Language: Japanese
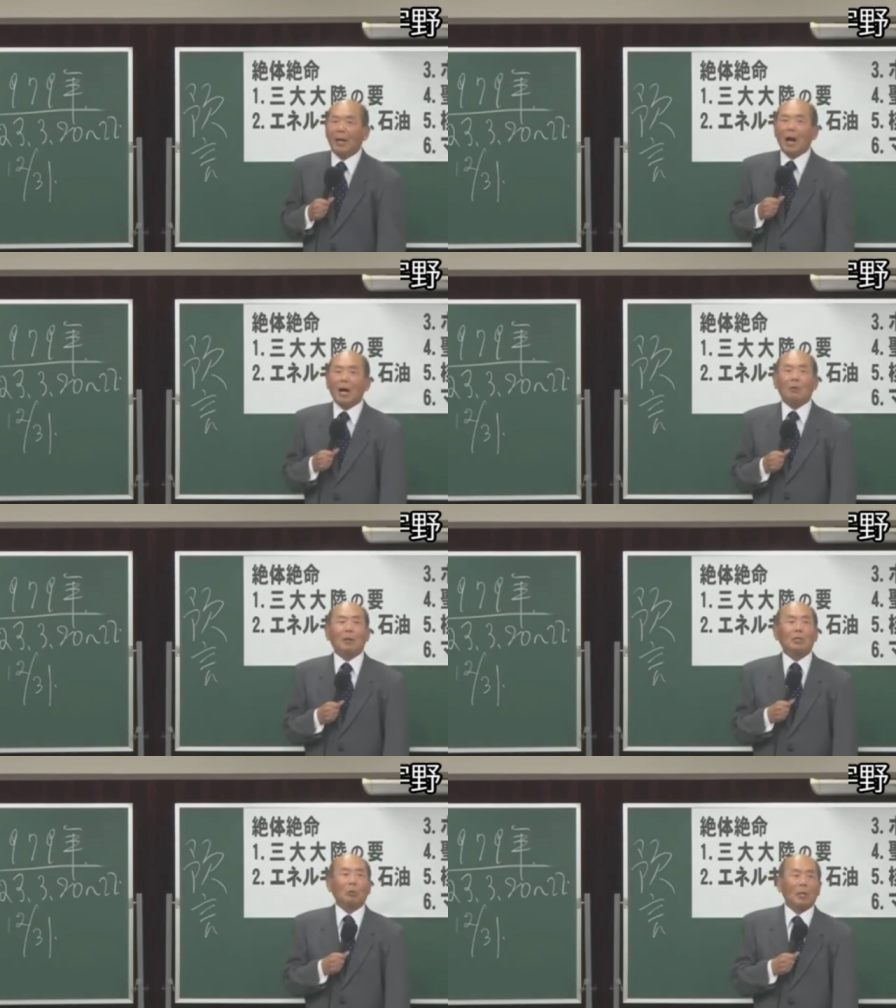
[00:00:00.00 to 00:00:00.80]
あれ
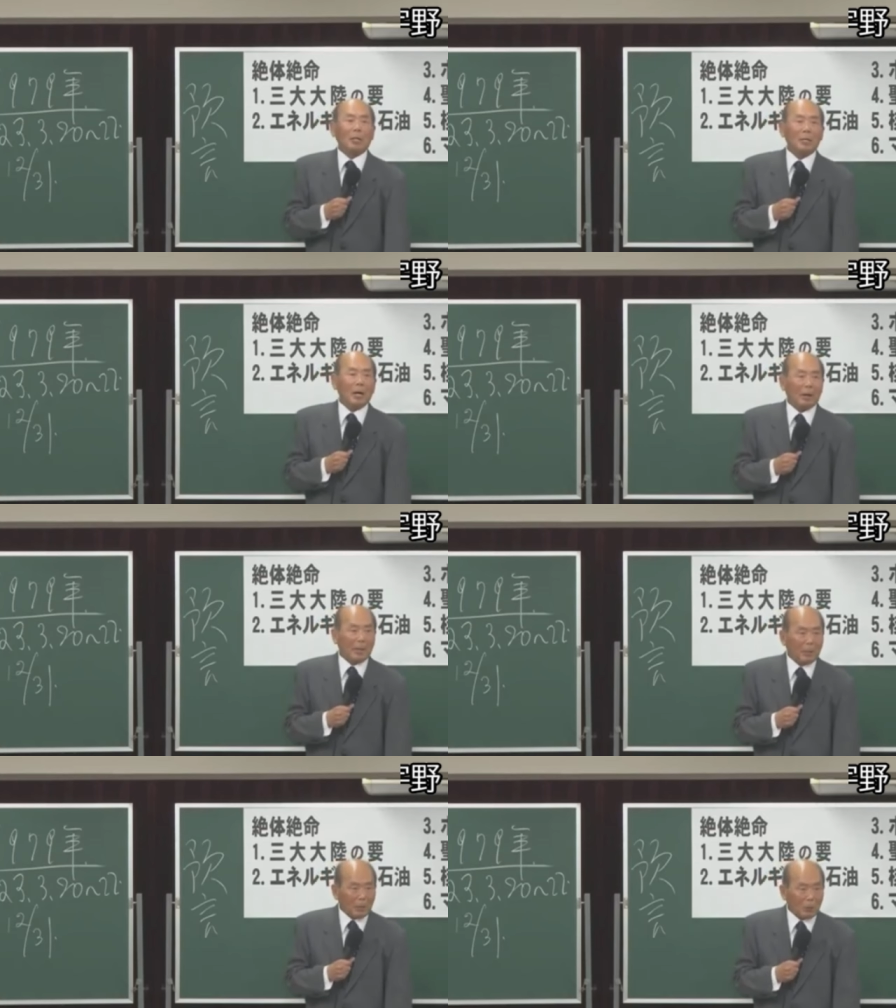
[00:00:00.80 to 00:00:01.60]
は意図的にやら
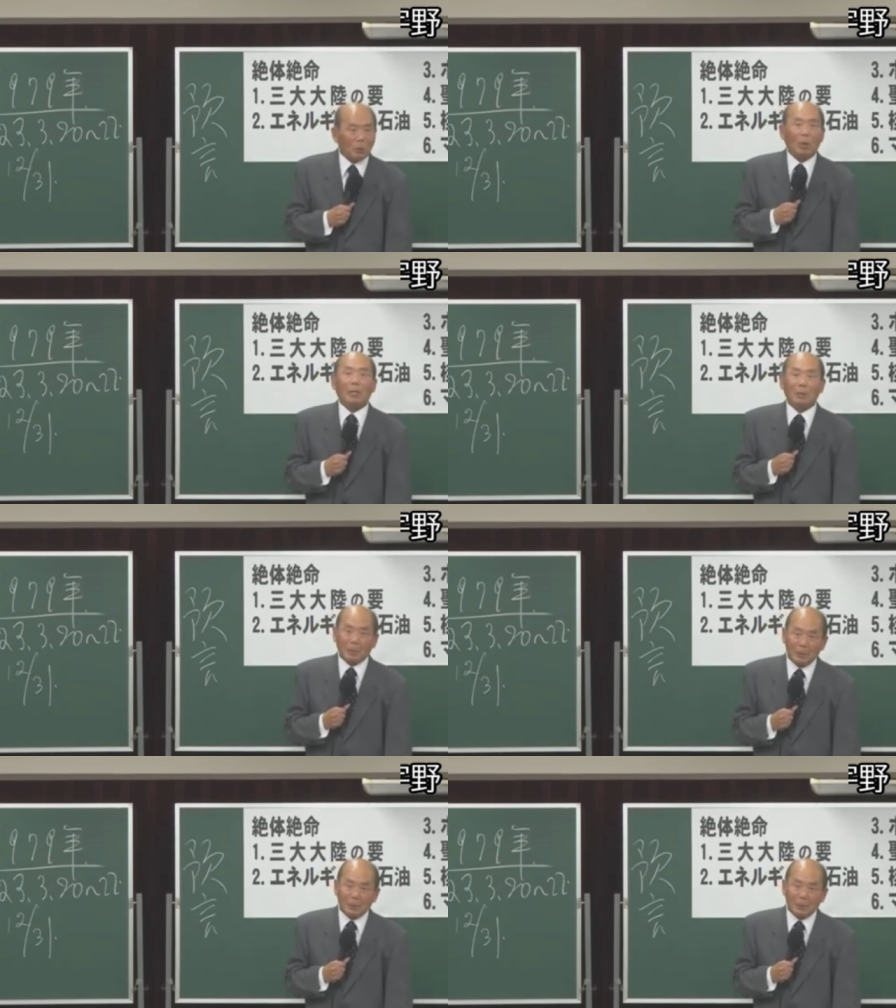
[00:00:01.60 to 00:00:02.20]
れたと捉えてま